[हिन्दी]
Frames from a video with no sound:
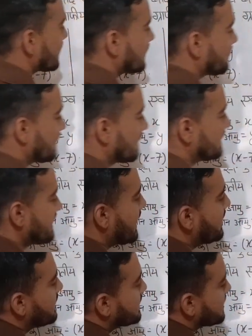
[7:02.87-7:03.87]
करना पड़ेगा या
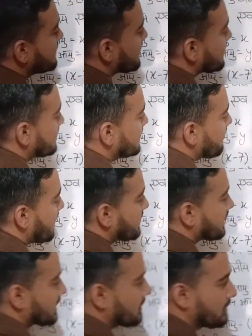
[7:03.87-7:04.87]
इधर डिवाइड
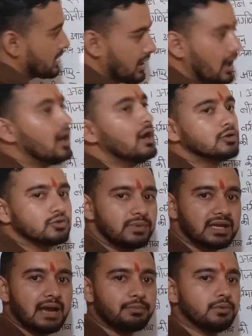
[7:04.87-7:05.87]
करना पड़ेगा तो
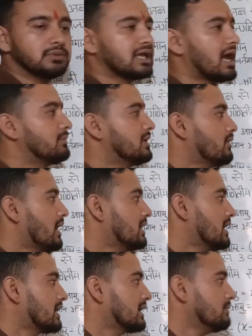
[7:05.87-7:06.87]
मैंने आपको बताया आप डिवाइड
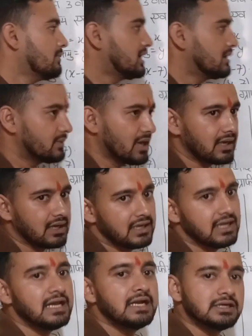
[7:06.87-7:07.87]
ना करें मल्टीप्लाई
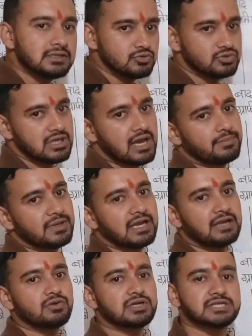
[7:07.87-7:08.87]
करिए उससे आपकी
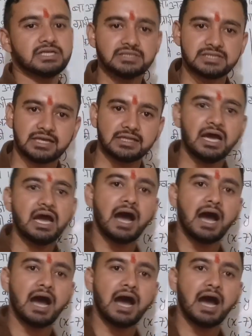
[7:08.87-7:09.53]
कैलकुलेशन ज़्यादा